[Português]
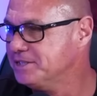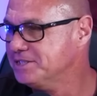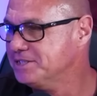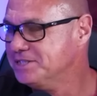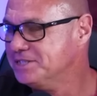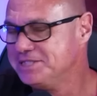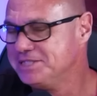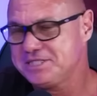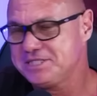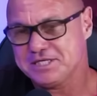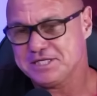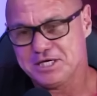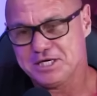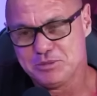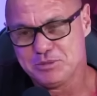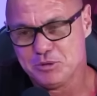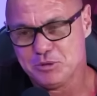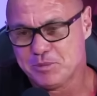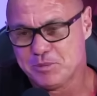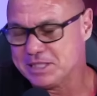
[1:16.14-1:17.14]
Saia do
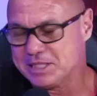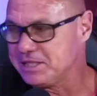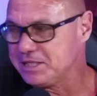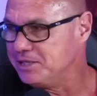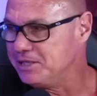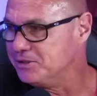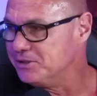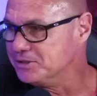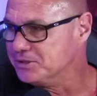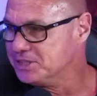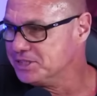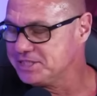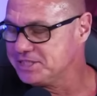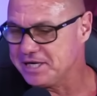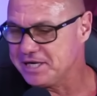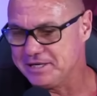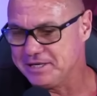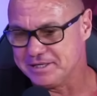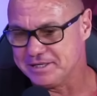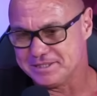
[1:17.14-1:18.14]
meu batalhão,
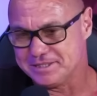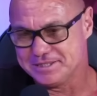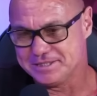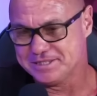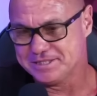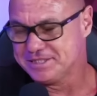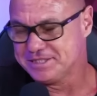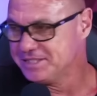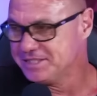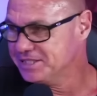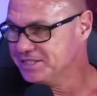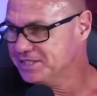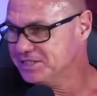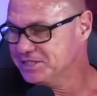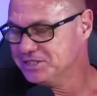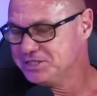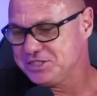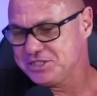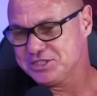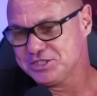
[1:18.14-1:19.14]
saia.
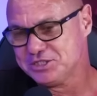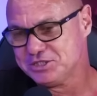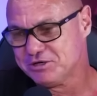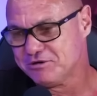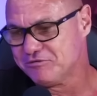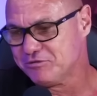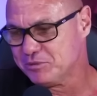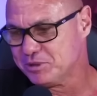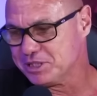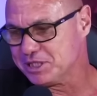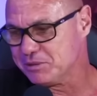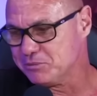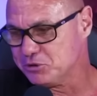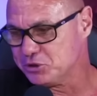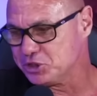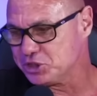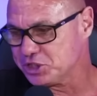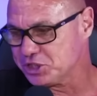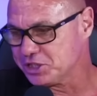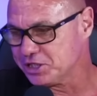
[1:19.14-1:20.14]
Senão vou botar
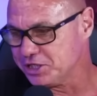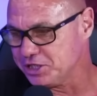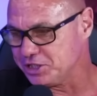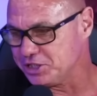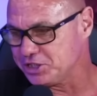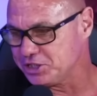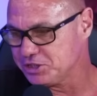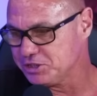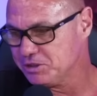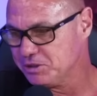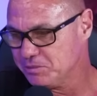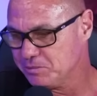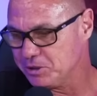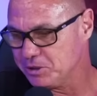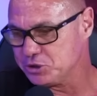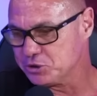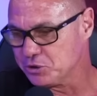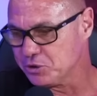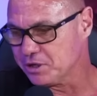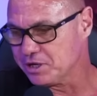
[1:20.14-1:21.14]
meus cães pra te
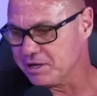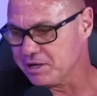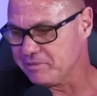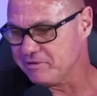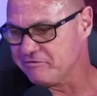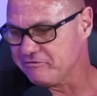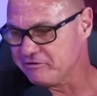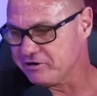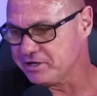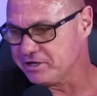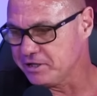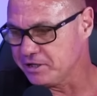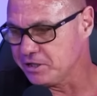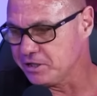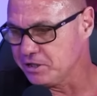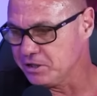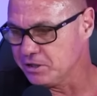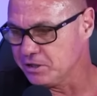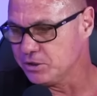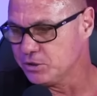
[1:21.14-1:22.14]
colocar pra fora
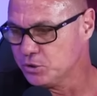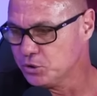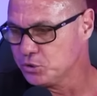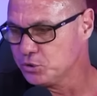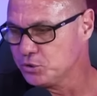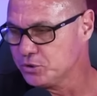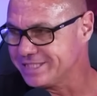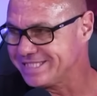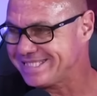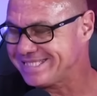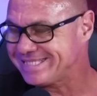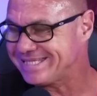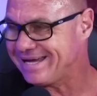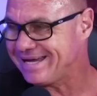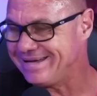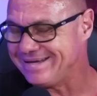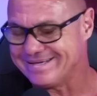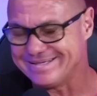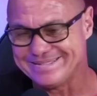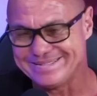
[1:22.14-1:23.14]
daqui. Doutor,
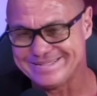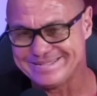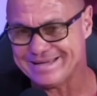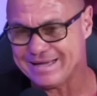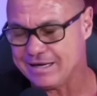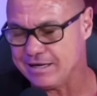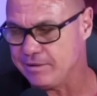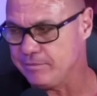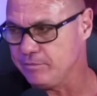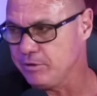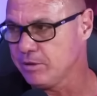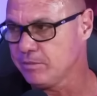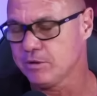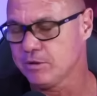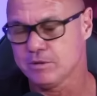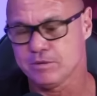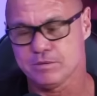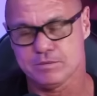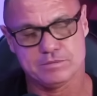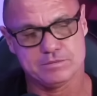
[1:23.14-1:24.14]
saia, saia, meu
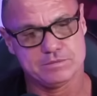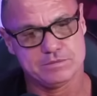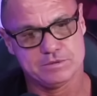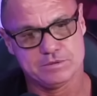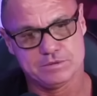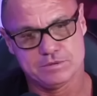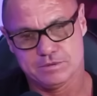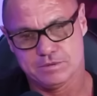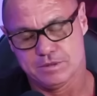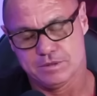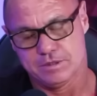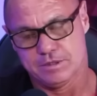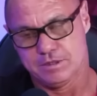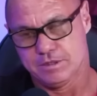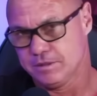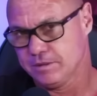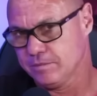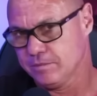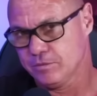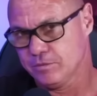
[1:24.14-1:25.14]
irmão
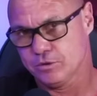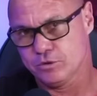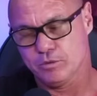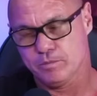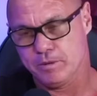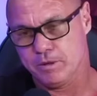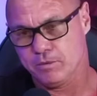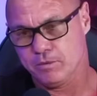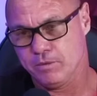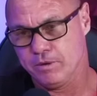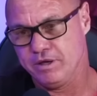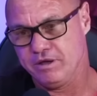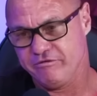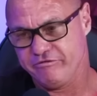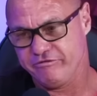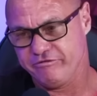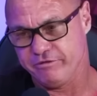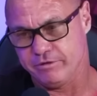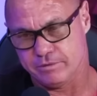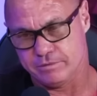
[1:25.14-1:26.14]
botou pra correr,
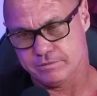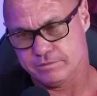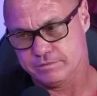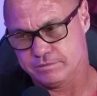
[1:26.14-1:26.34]
filho.